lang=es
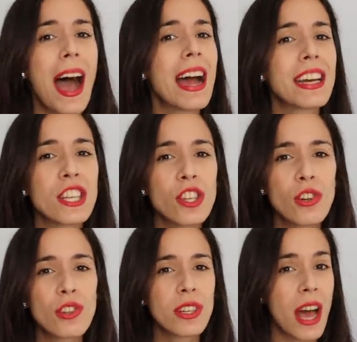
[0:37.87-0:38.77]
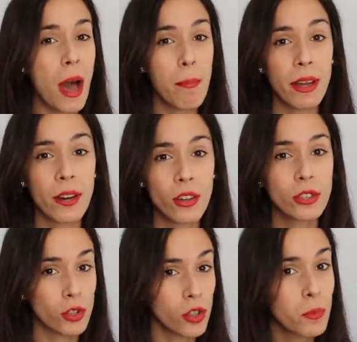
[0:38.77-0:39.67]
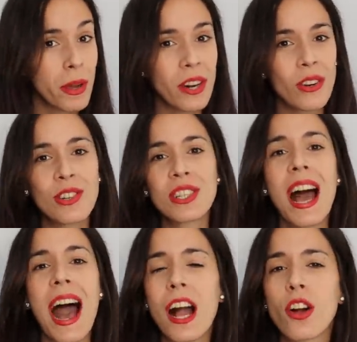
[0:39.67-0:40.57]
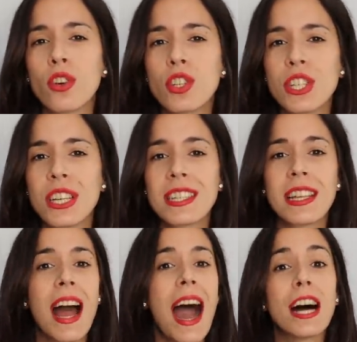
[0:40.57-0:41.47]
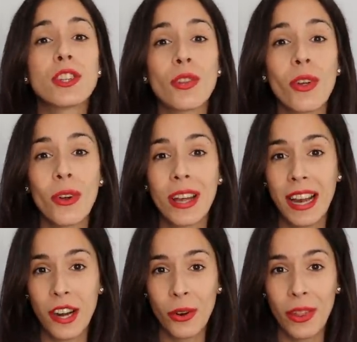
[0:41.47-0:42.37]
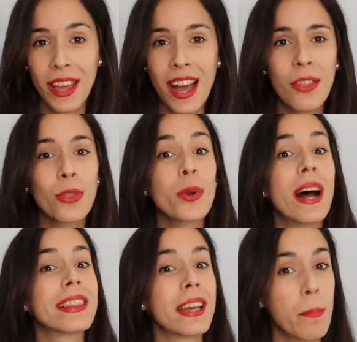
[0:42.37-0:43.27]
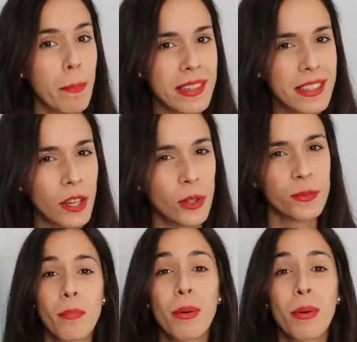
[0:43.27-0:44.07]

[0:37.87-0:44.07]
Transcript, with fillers: a niños, a perros, otros perros, a coches, a todo lo que le rodea durante el paseo.